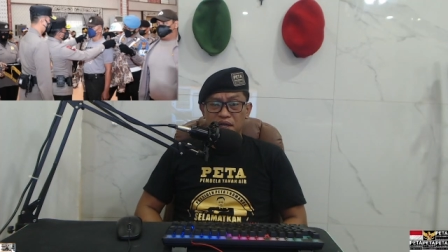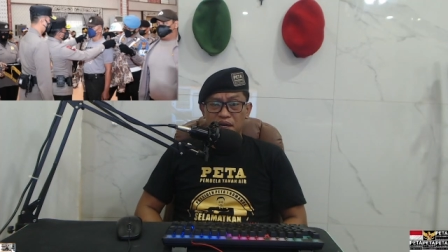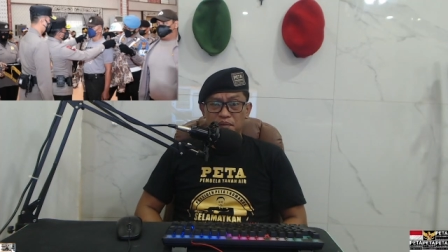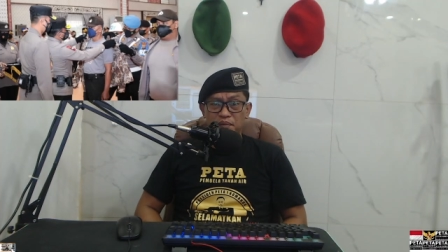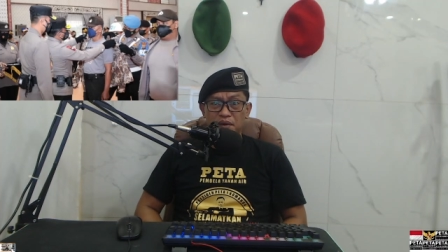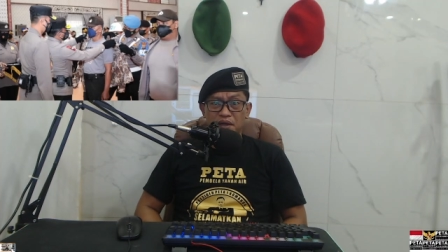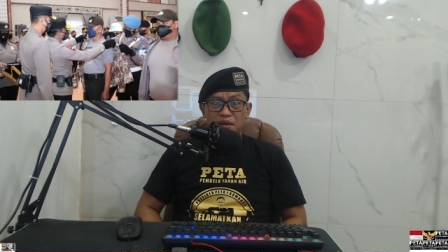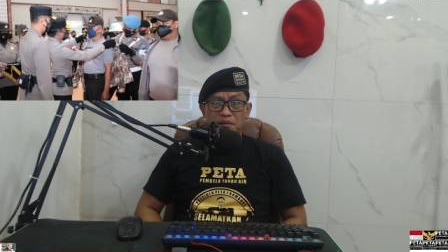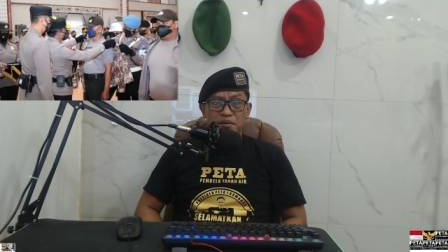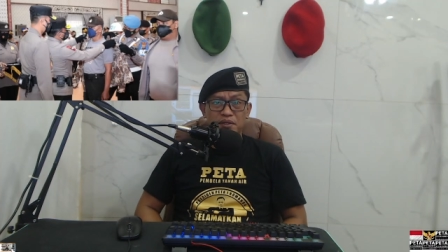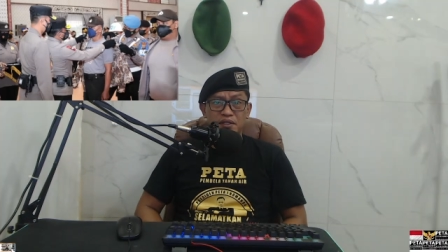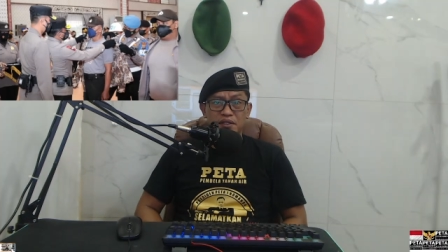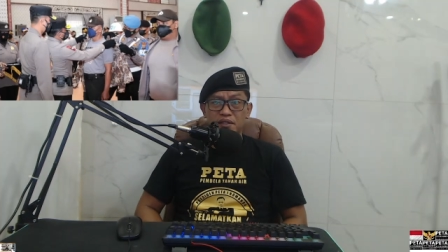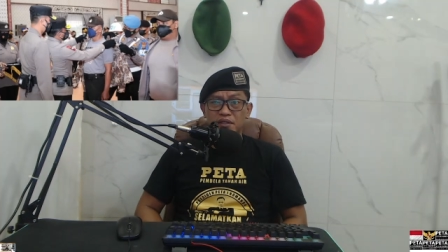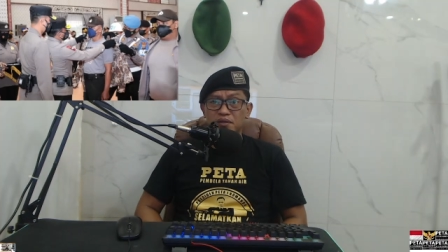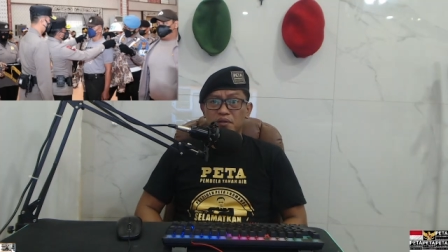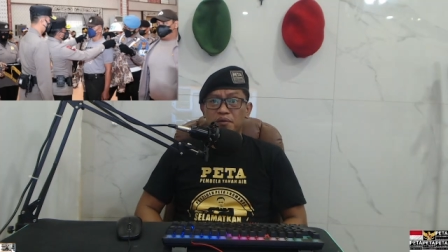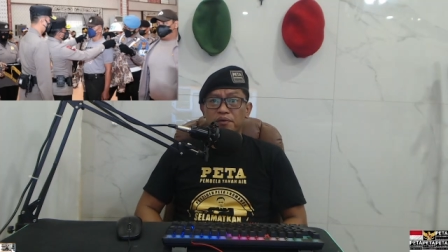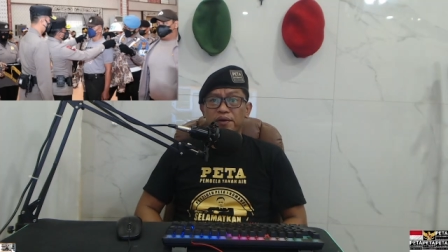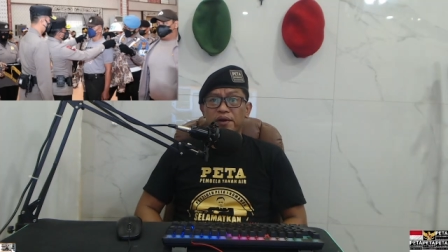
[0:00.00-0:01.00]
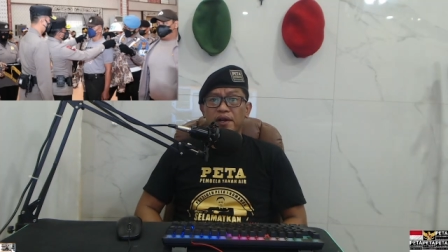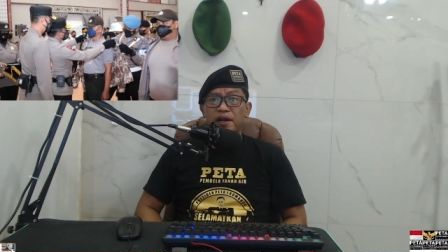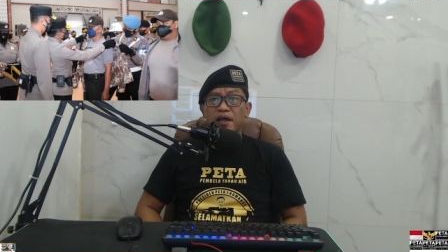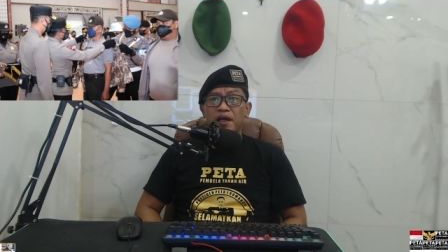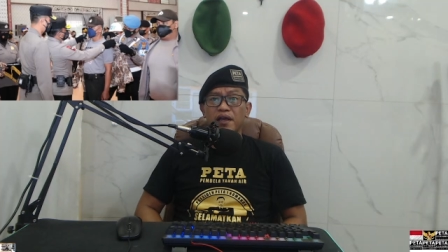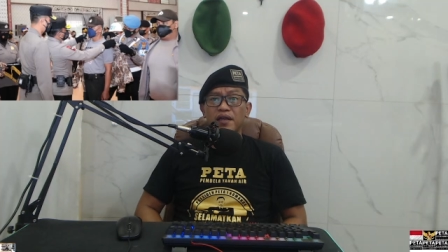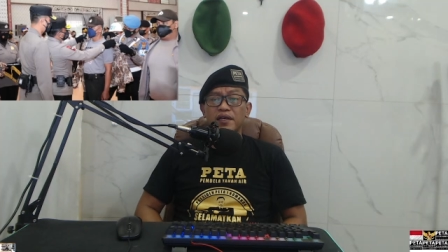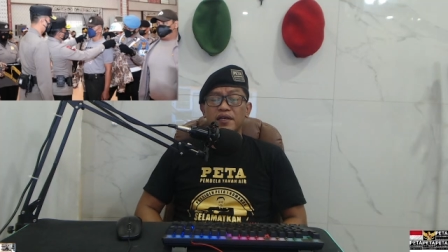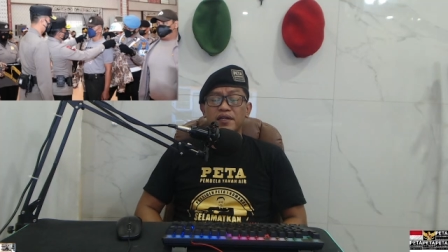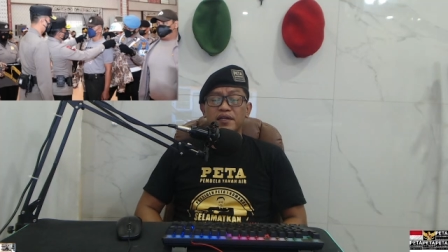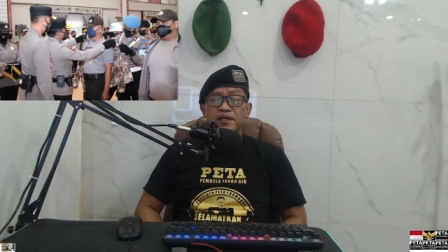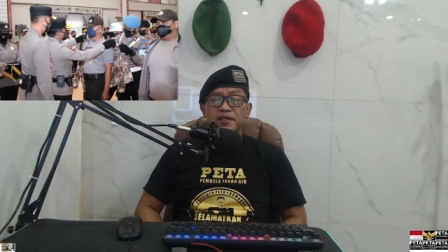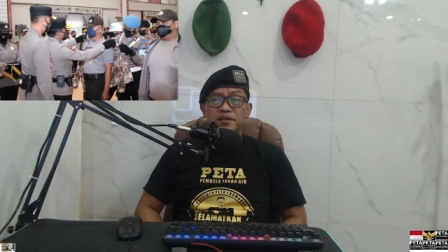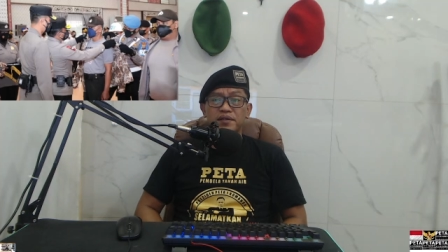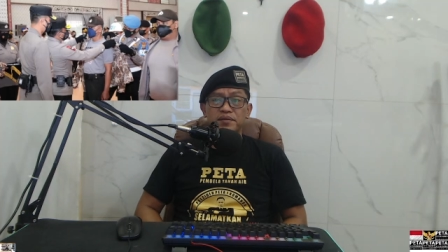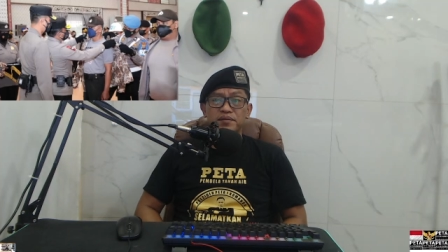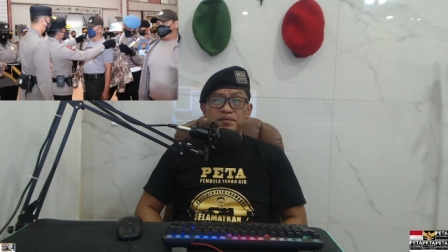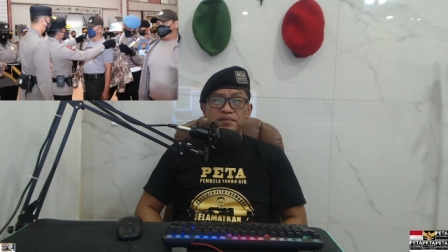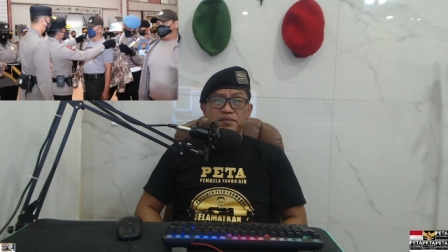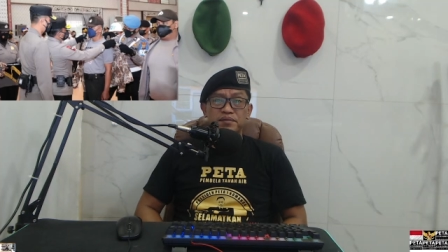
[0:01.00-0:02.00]
apakah bisnis online
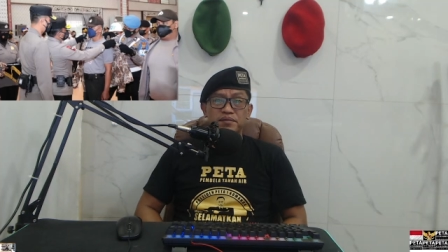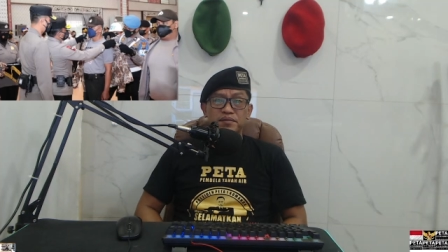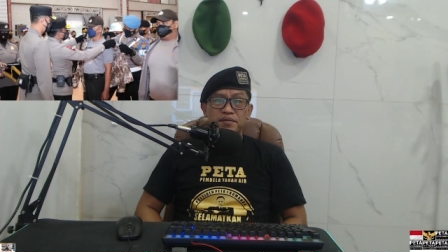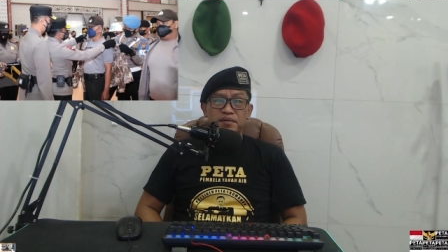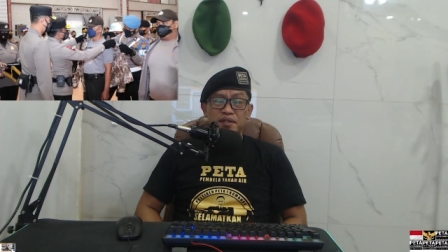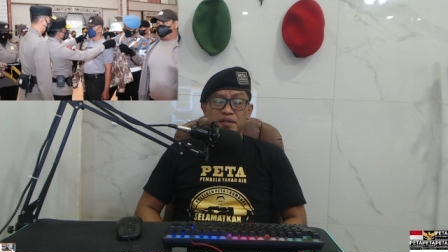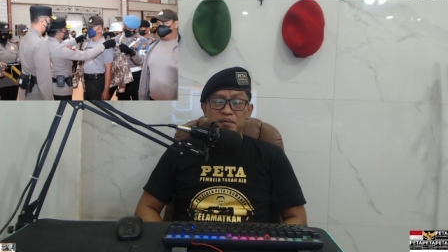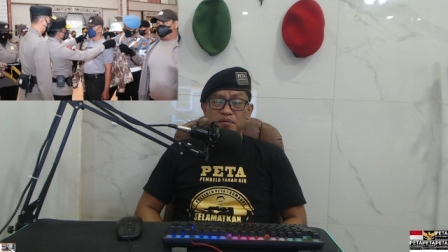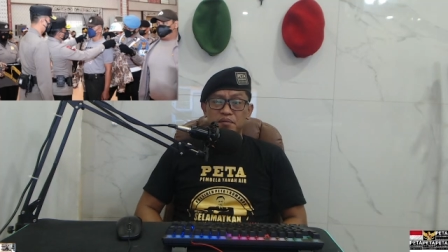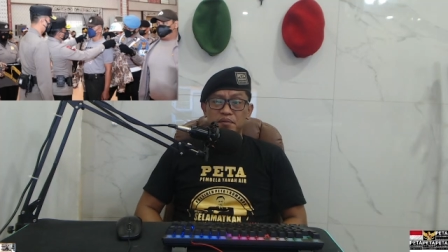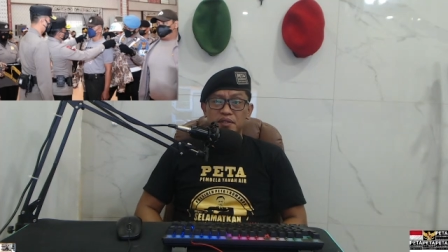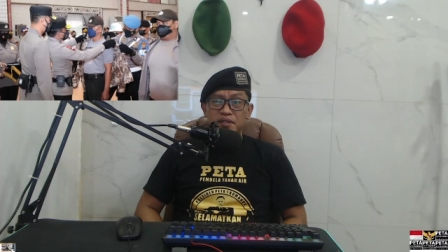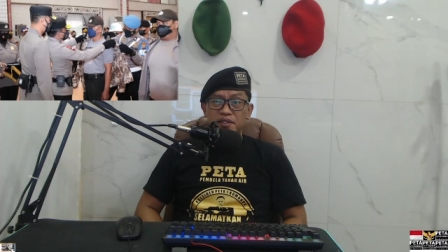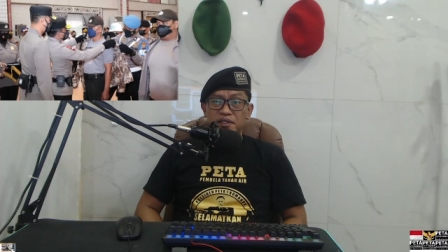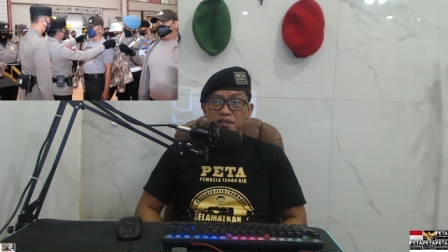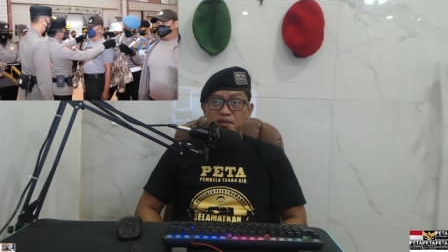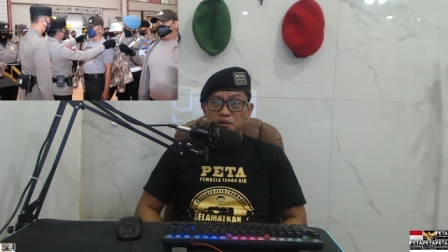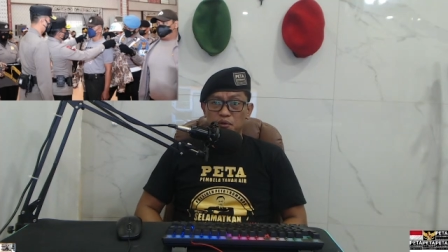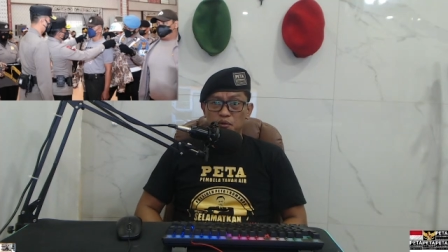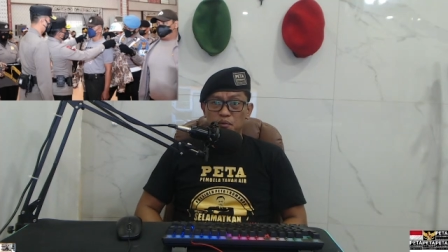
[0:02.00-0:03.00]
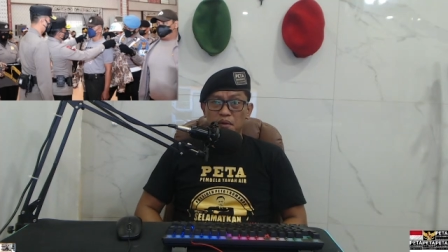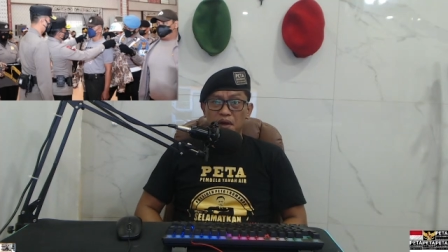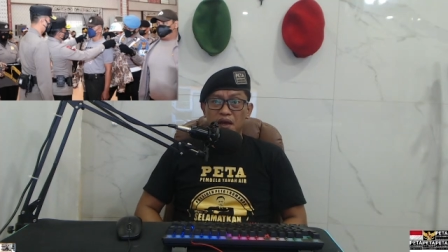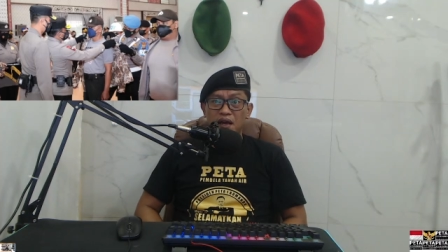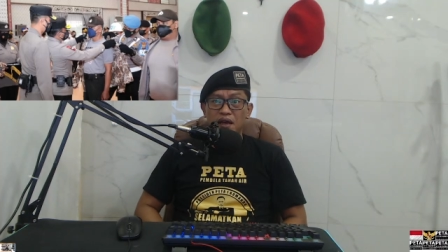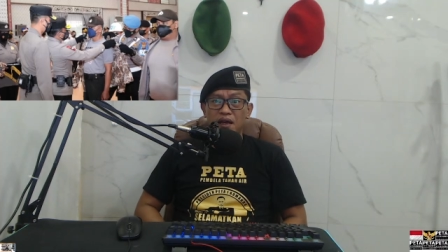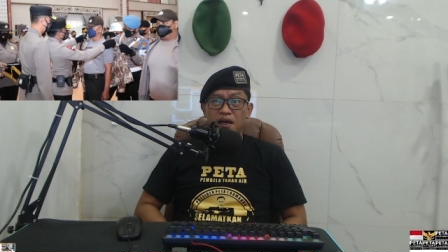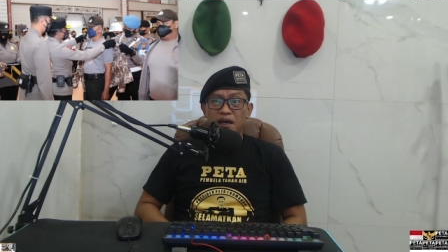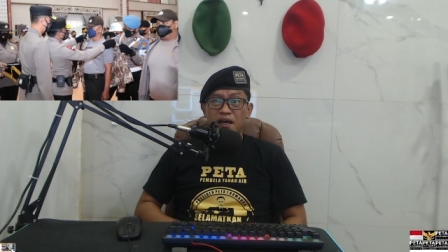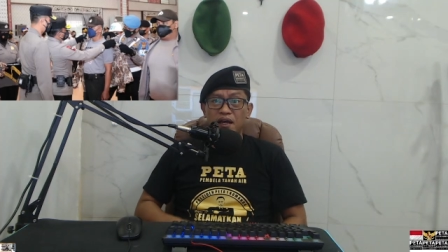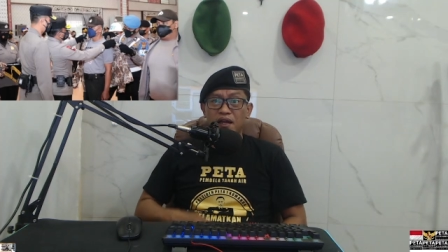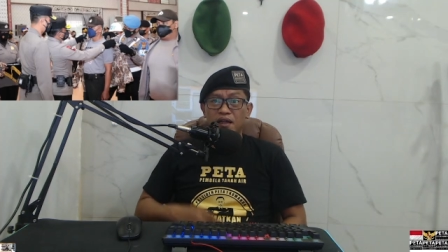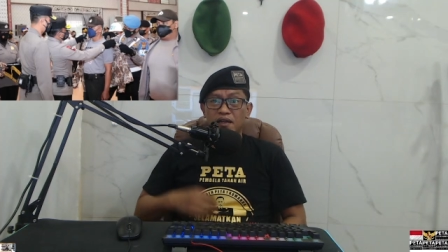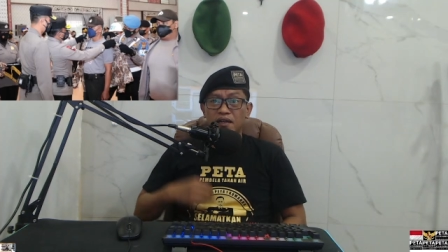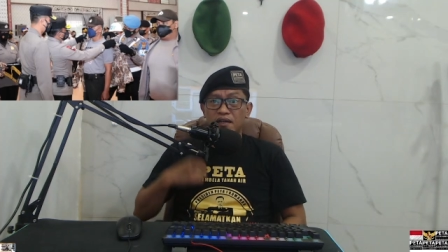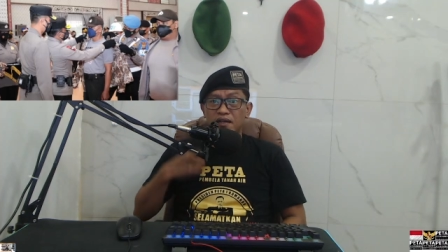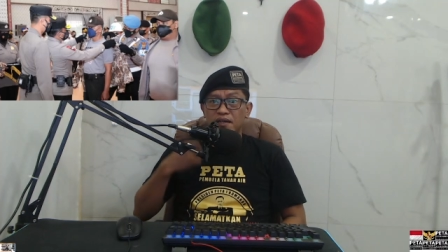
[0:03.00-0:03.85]
bisnis rumahan